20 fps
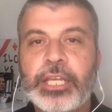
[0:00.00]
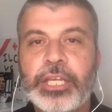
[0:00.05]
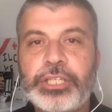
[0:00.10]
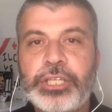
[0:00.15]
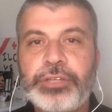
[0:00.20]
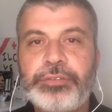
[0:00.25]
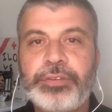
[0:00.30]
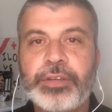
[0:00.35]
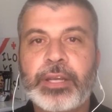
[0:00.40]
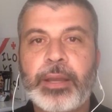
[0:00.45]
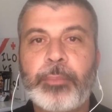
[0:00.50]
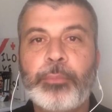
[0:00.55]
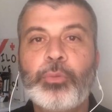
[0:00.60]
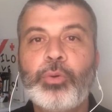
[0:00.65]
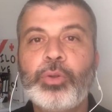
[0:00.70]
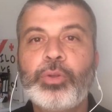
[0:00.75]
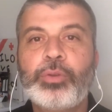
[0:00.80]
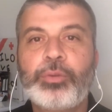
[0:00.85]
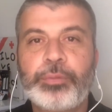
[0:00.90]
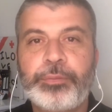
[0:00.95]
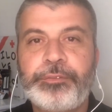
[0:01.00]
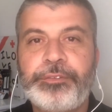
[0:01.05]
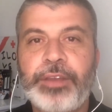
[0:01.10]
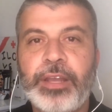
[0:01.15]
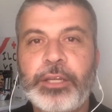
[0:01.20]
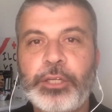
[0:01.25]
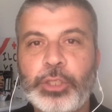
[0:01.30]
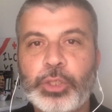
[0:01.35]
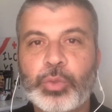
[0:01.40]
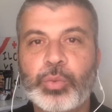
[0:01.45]
que a gente fica muito
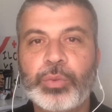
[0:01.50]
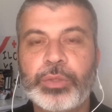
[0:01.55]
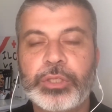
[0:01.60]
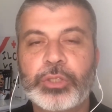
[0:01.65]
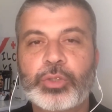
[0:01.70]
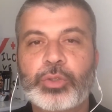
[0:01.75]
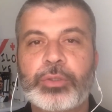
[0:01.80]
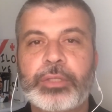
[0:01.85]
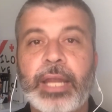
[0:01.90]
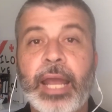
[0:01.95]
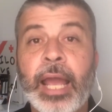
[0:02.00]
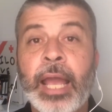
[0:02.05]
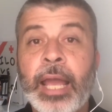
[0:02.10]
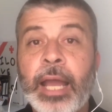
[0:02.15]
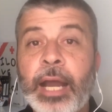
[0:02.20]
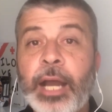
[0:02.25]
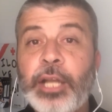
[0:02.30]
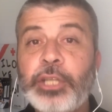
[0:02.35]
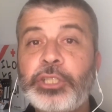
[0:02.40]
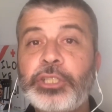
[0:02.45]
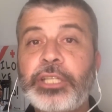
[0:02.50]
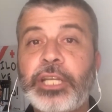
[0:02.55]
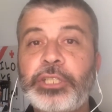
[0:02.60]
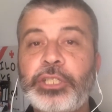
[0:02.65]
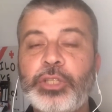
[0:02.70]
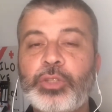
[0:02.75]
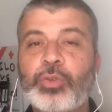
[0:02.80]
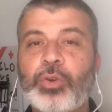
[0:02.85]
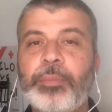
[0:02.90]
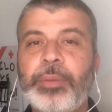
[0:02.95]
feliz com isso, né? Antes da
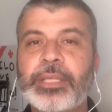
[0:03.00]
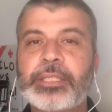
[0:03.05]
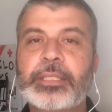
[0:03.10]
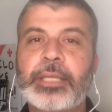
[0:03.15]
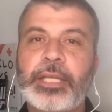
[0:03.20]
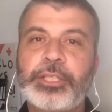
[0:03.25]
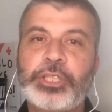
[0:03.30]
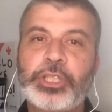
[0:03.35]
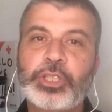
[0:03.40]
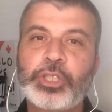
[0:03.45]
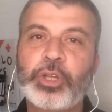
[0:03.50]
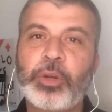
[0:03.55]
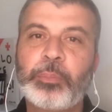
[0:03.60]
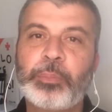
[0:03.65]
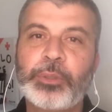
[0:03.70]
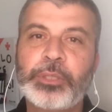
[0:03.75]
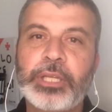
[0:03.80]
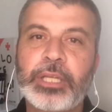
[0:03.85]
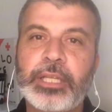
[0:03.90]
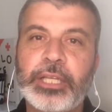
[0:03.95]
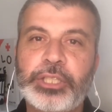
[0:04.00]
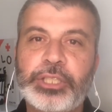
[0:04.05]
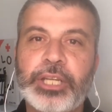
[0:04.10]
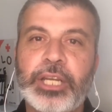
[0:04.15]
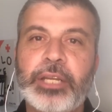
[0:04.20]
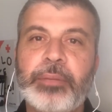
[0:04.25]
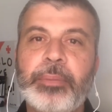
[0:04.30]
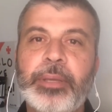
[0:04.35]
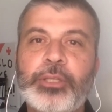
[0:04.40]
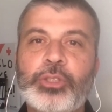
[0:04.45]
gente começar, a gente não podia
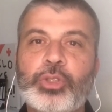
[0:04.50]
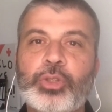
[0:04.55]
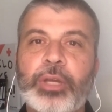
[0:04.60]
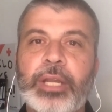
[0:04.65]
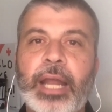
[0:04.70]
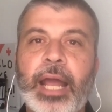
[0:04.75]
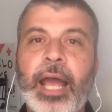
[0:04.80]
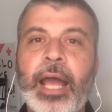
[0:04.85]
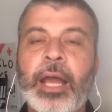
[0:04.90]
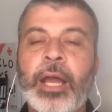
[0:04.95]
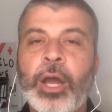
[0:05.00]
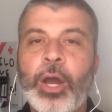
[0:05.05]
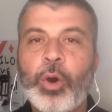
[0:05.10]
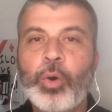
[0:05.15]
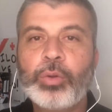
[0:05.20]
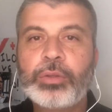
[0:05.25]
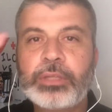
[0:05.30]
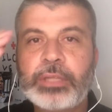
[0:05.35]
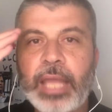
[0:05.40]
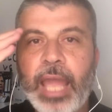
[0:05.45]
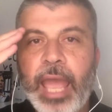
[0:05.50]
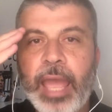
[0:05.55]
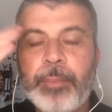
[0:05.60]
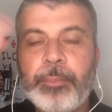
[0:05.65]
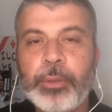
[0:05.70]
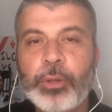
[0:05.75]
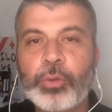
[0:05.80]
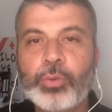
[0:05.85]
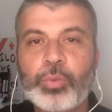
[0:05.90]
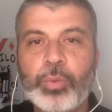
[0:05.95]
deixar de mencionar o
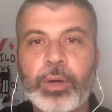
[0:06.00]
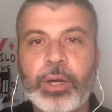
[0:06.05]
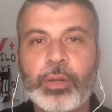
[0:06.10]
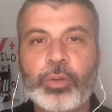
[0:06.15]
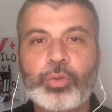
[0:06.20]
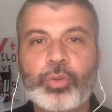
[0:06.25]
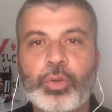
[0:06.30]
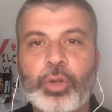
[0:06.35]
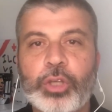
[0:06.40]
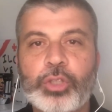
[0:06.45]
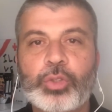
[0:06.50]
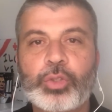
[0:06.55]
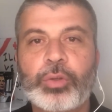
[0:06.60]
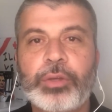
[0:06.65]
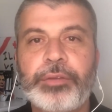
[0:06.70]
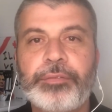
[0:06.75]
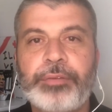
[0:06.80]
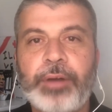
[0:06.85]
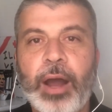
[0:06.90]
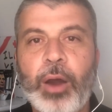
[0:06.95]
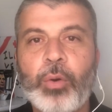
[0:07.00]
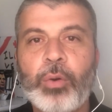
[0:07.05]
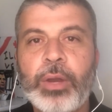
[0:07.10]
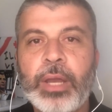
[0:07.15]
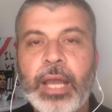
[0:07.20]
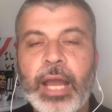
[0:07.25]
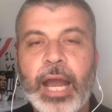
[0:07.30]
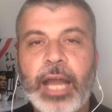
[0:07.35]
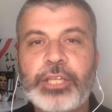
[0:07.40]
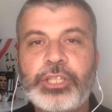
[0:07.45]
término do ano do nosso rival,
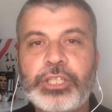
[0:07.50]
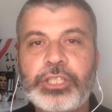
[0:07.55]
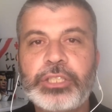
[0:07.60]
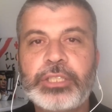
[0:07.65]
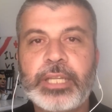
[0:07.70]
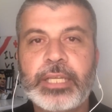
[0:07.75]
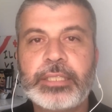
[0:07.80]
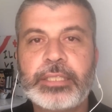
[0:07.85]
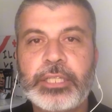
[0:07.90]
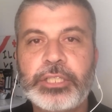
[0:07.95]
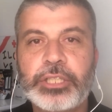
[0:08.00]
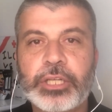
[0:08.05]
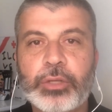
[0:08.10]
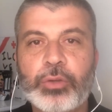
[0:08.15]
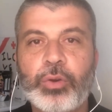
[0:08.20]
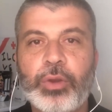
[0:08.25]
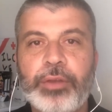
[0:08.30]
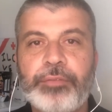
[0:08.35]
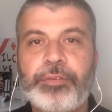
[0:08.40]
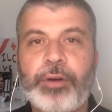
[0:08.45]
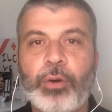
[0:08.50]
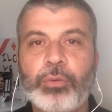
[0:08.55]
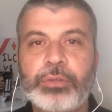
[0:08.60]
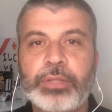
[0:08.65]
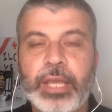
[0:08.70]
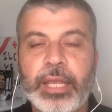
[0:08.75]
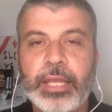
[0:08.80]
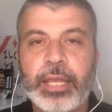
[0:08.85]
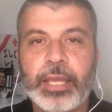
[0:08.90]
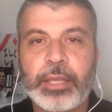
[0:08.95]
a gente deseja que o rival
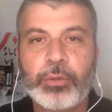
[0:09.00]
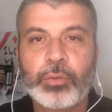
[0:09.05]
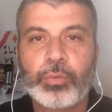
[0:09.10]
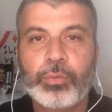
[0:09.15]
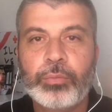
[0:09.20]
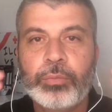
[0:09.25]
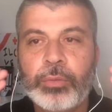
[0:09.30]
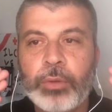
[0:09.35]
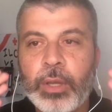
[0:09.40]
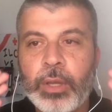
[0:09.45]
tenha aí um,